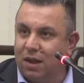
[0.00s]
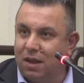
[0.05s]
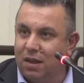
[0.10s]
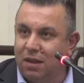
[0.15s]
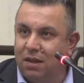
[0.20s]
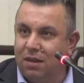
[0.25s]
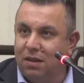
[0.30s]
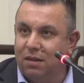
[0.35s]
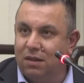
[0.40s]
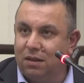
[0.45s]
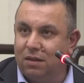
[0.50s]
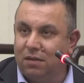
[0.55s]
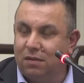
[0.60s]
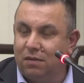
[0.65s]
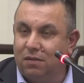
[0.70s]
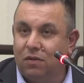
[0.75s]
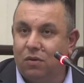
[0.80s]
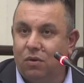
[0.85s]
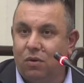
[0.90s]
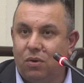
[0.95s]
ai
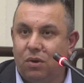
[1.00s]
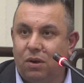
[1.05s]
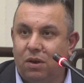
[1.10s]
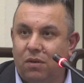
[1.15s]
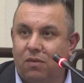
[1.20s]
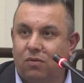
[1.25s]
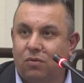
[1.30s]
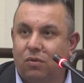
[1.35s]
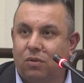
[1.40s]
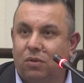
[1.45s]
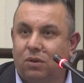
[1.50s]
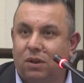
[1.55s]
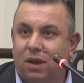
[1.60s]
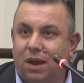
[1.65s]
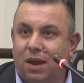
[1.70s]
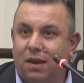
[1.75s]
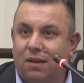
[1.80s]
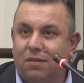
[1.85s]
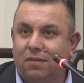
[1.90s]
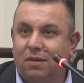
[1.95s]
soggetti
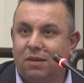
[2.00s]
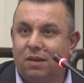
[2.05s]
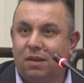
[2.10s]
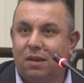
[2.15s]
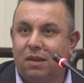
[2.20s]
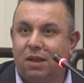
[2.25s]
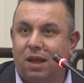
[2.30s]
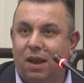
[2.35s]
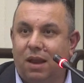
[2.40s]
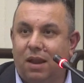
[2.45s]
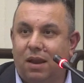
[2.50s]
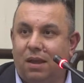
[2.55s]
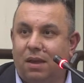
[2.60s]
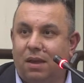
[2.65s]
sovraindebitati che